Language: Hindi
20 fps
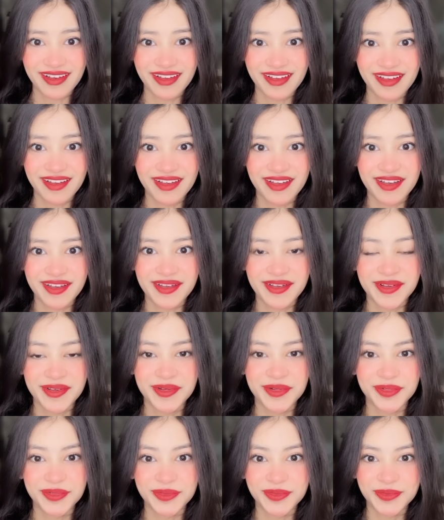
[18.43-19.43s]
वाह अब तो
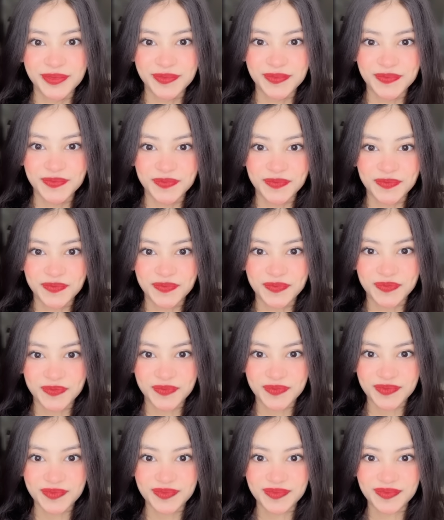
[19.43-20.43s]
अगर हमारे कोई नेबर्स
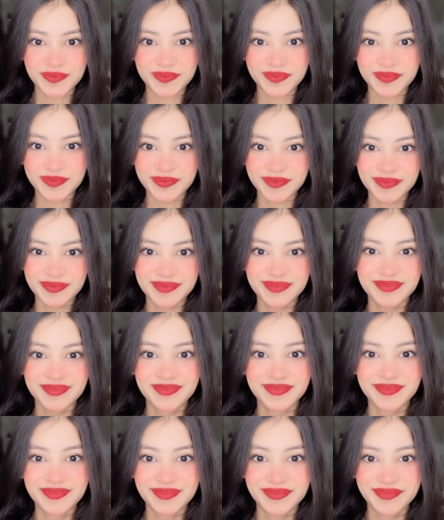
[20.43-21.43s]
हमारे घर आना चाहेंगे
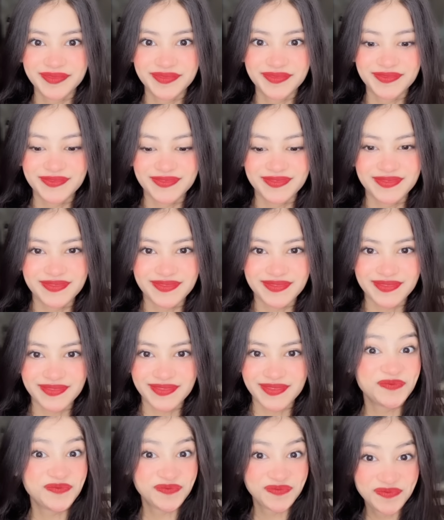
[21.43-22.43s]
तो मुझे और शर्मिंदा नहीं
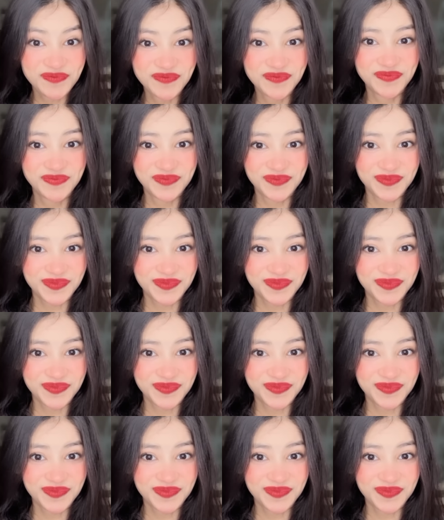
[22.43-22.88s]
होना पड़ेगा